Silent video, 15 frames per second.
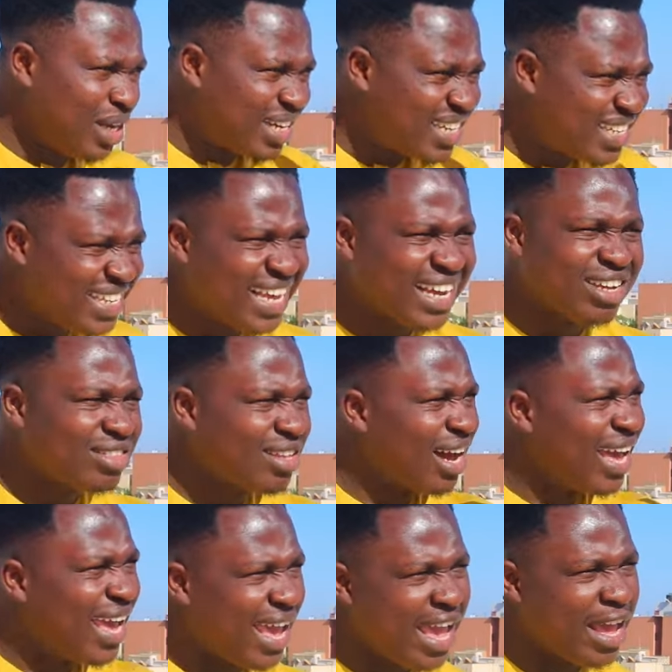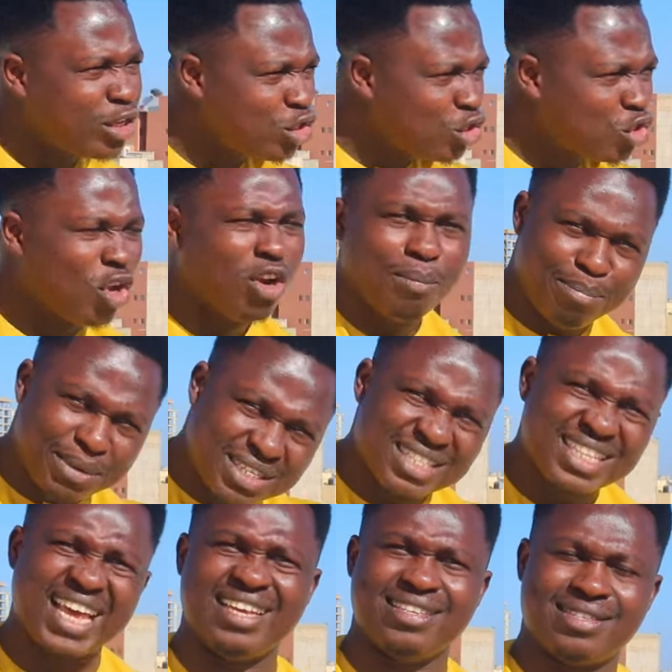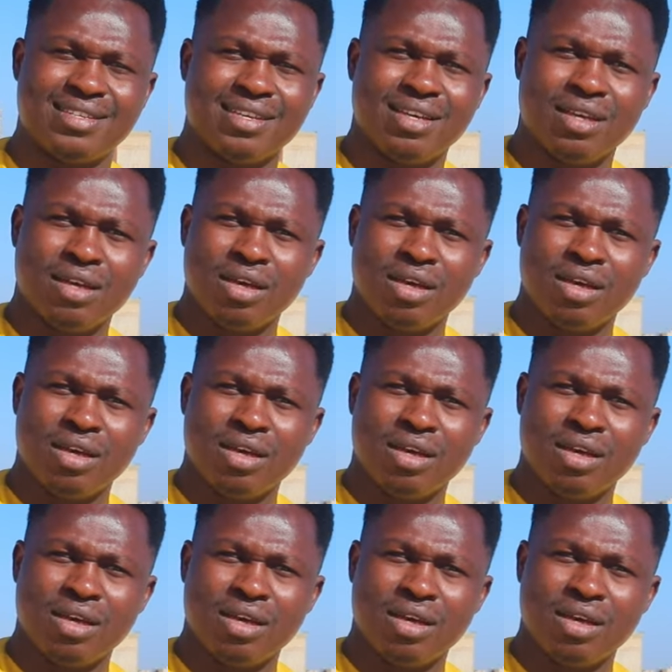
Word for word: rien que dans un seul business.